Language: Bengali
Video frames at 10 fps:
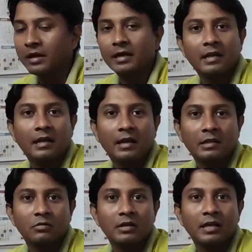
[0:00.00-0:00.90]
এটা
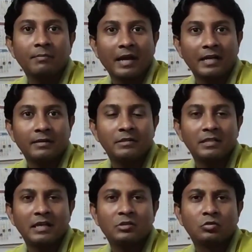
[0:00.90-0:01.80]
অ্যাকচুয়ালি এই প্যাকেটটা
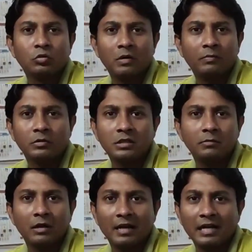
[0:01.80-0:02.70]
বেসিক্যালি সুরমা
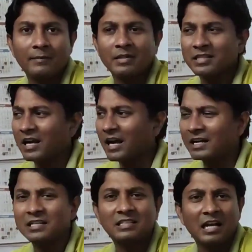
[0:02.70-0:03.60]
ফজলি বলে একটা আম আছে আর
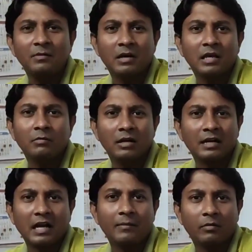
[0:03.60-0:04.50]
একটা জালি বাঁধা বলে
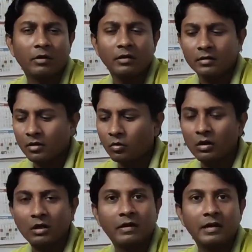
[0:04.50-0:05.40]
একটা আম হয়
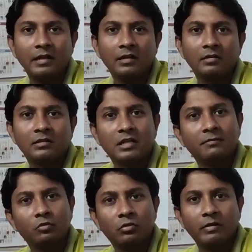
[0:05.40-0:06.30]
লোকাল ভ্যারাইটি
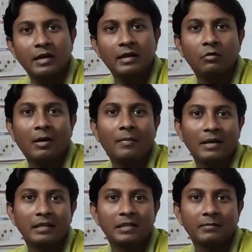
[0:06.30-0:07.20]
সেই দুটো ভ্যারাইটিরও আম
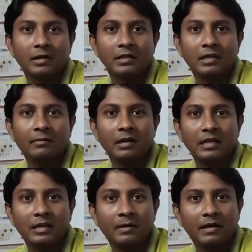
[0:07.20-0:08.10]
পাঠিয়েছে আমাকে যেটা আমাকে
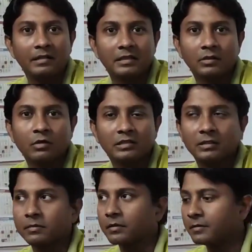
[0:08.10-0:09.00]
লিখে পাঠিয়েছে আর কি
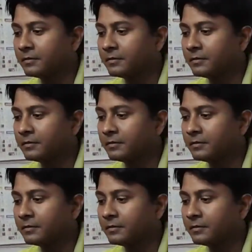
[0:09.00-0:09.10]
হোয়াটসঅ্যাপে